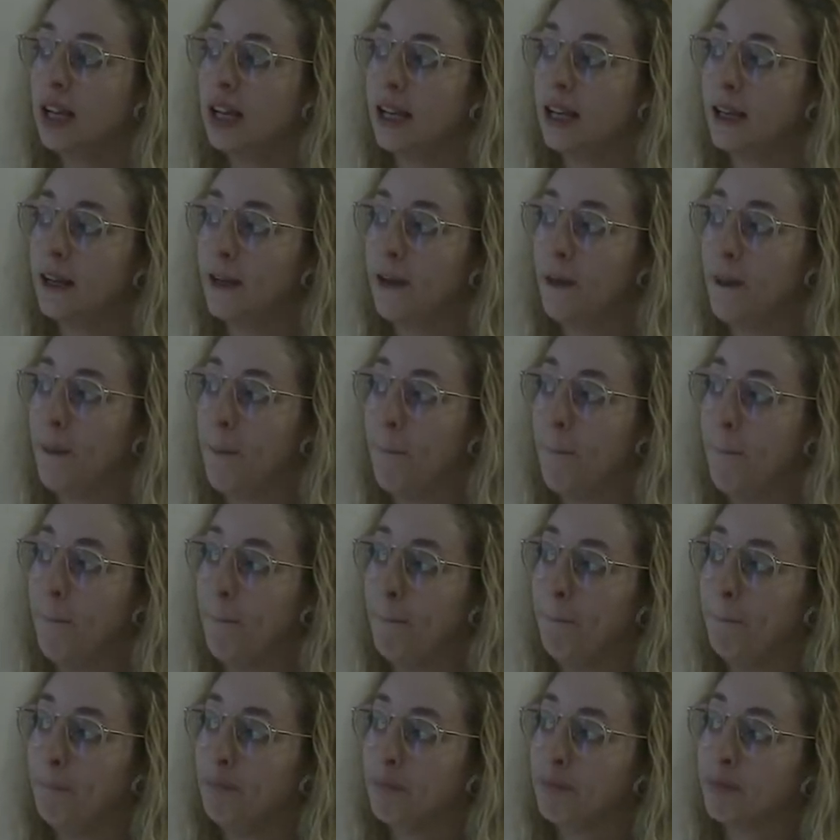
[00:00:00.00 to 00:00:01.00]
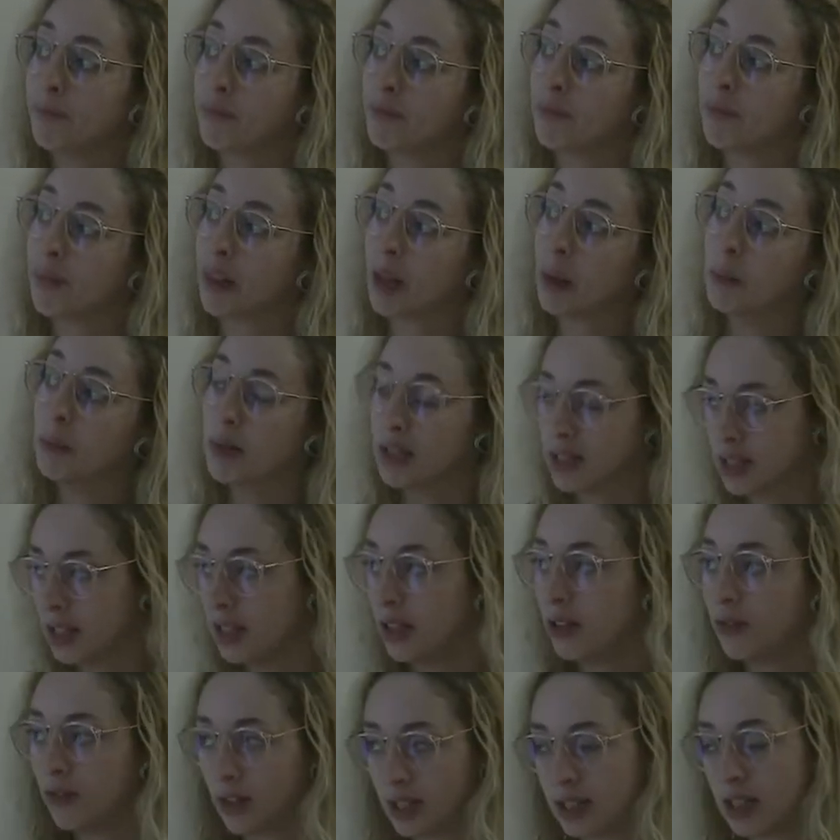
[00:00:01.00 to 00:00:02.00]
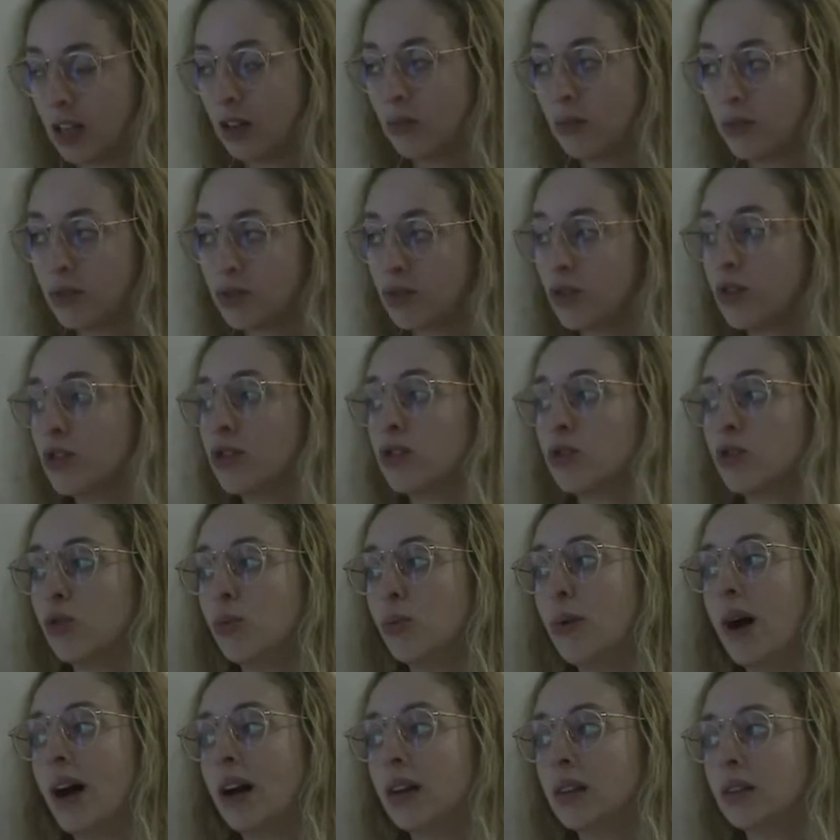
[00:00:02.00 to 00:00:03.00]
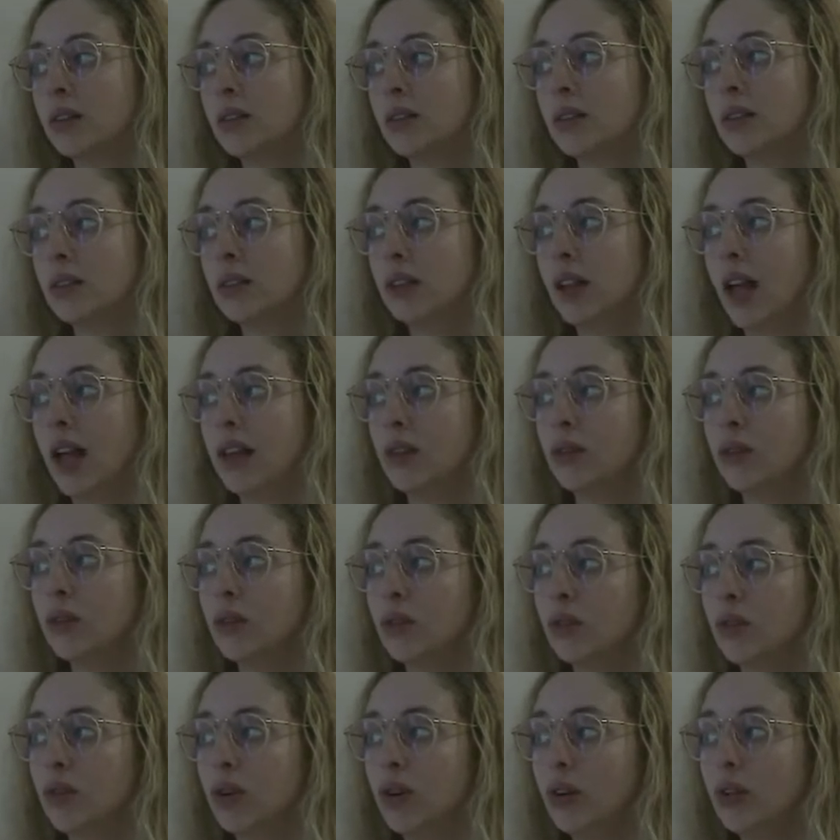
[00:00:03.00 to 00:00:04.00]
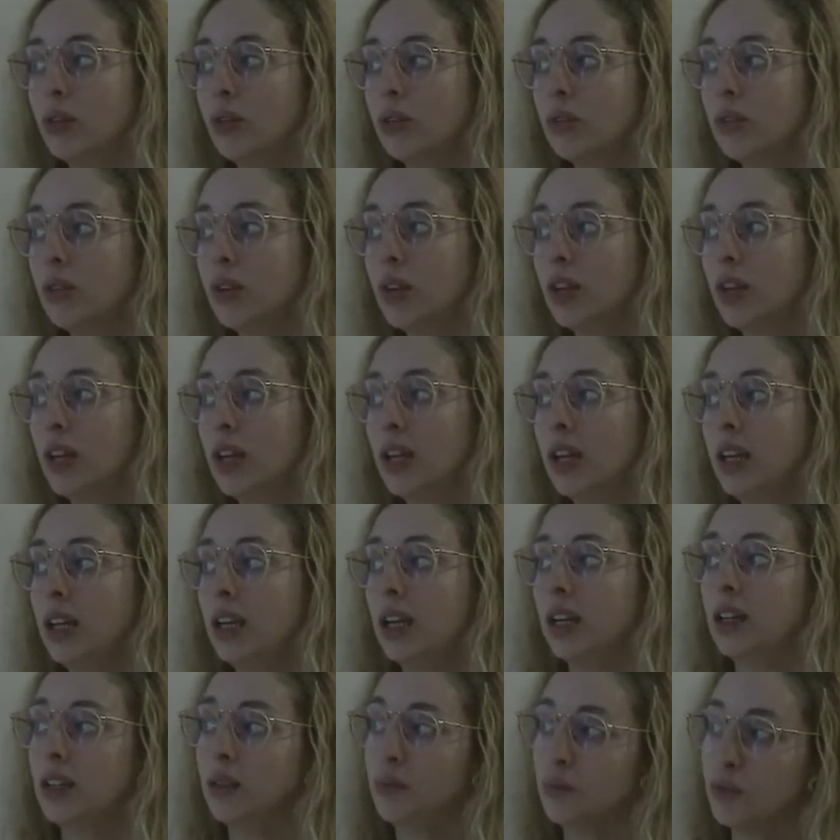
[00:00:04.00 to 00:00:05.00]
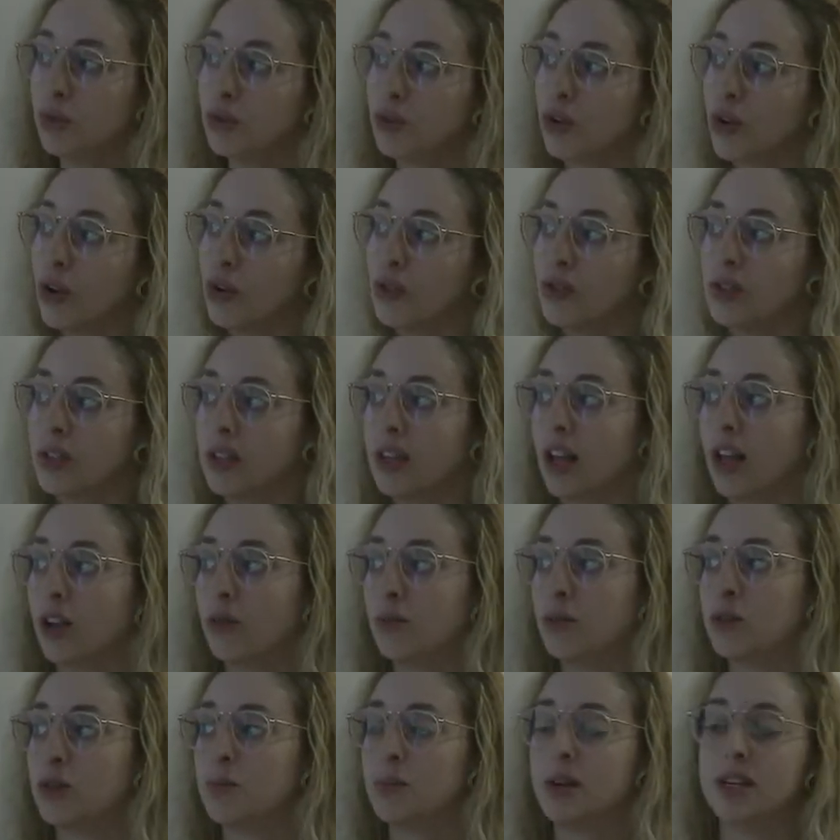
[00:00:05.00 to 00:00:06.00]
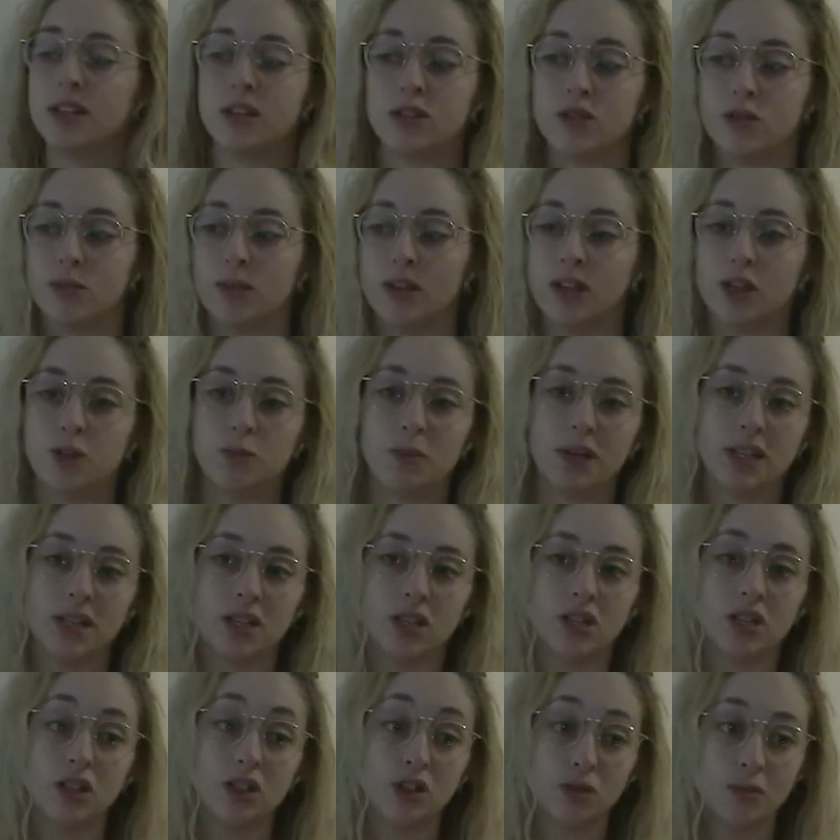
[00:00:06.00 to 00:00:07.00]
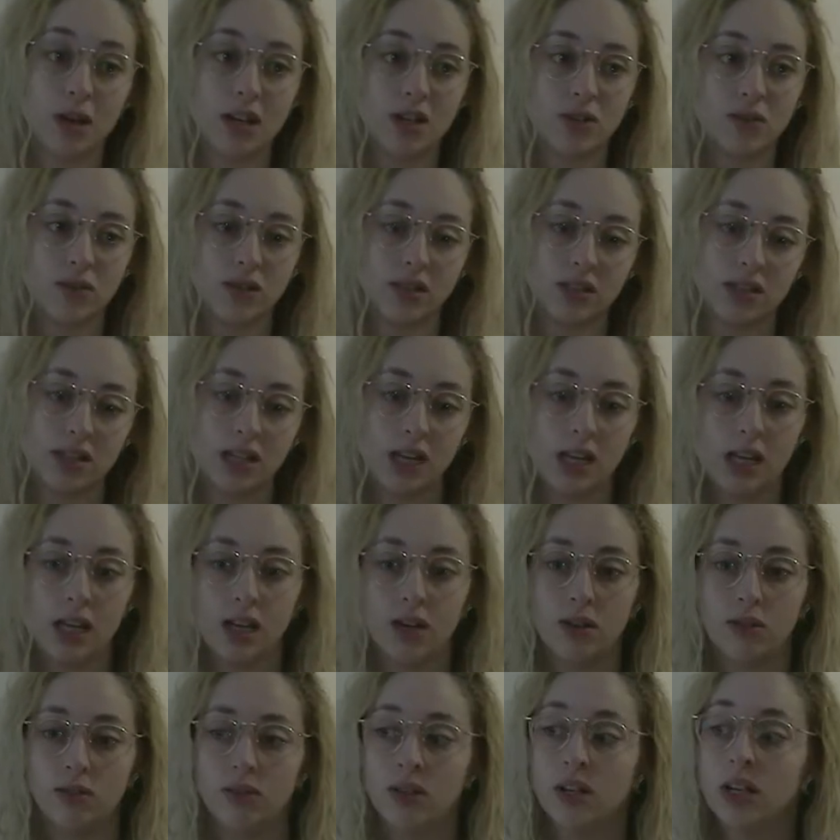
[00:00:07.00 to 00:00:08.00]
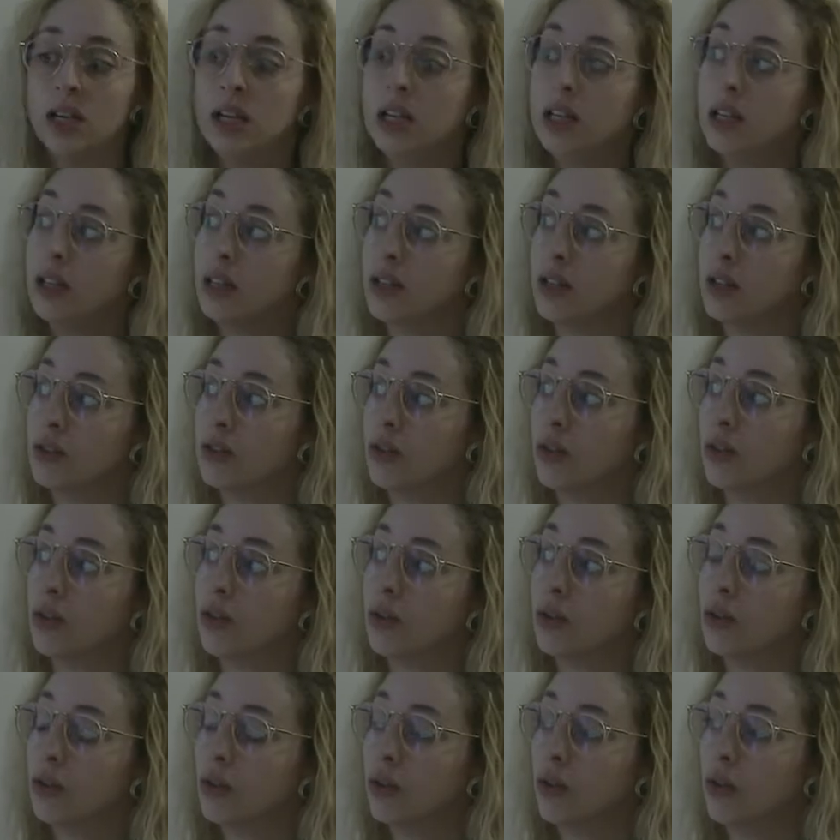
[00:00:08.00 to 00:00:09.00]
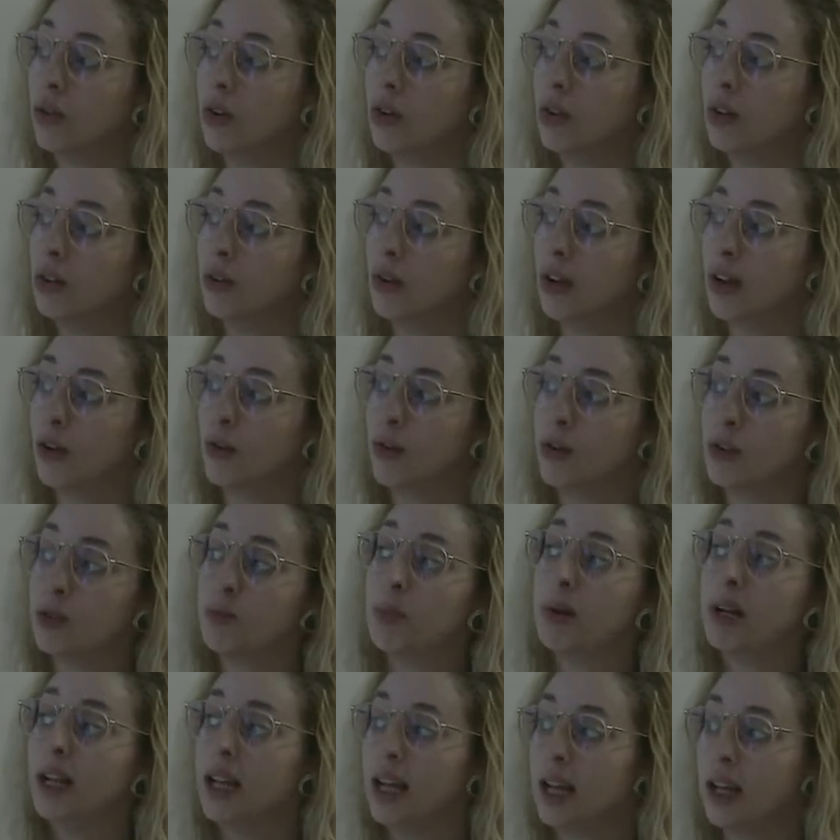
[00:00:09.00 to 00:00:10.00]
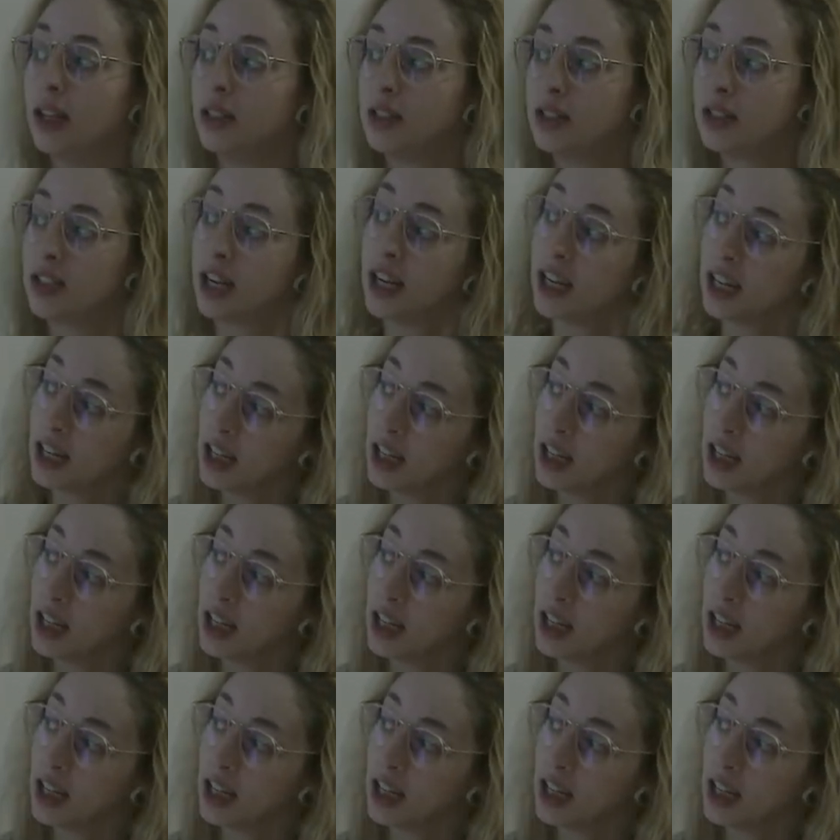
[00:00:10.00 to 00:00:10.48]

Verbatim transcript: Hum, mas ainda faz algumas coisas com o barro do lado do redondo e ele mostrou-nos até algumas peças. Uma das peças que eles mais faziam na zona do Redondo eram as panelas, que é